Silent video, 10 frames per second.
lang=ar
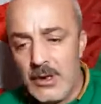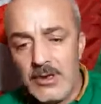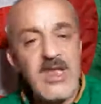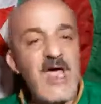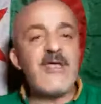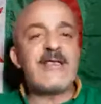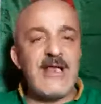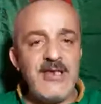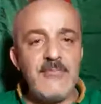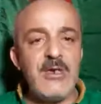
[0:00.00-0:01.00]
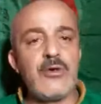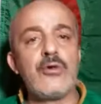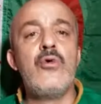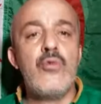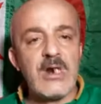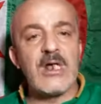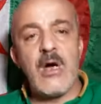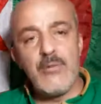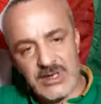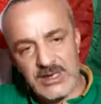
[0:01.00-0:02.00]
ثلاثه تاع لي ميكرو ورقه
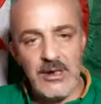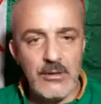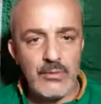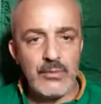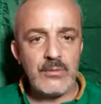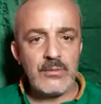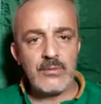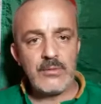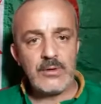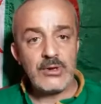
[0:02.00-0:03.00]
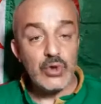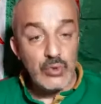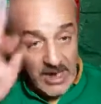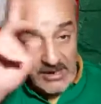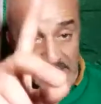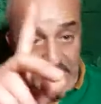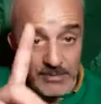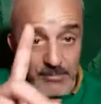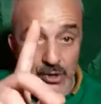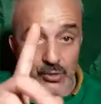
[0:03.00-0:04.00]
وستيلو شوف ثلاثه تاع لي
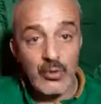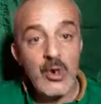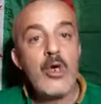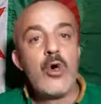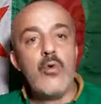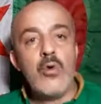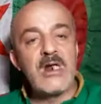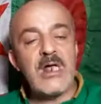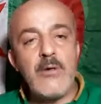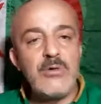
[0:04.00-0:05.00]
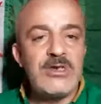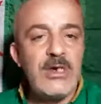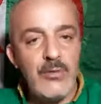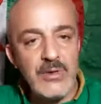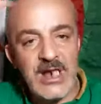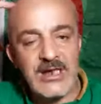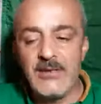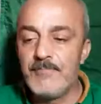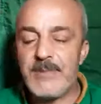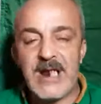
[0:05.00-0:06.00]
ميكرو ورقه وستيلو
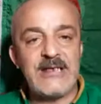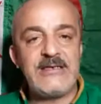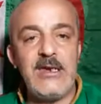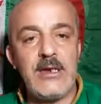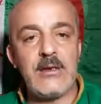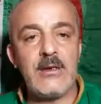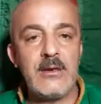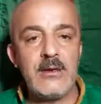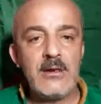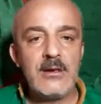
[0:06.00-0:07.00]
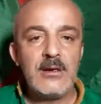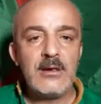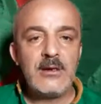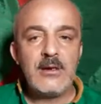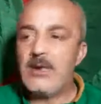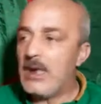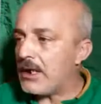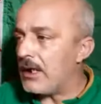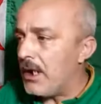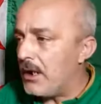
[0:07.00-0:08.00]
يخدم براتيك
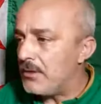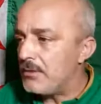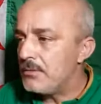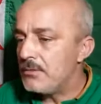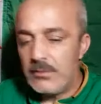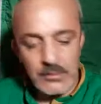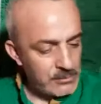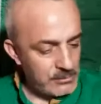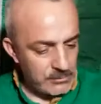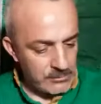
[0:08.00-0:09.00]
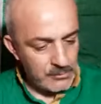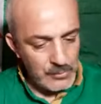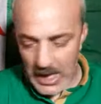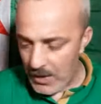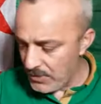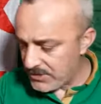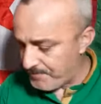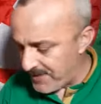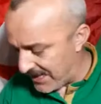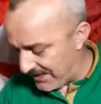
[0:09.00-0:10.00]
يقرا ويحوس
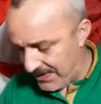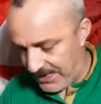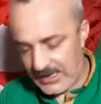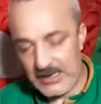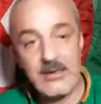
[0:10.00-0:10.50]
براتيك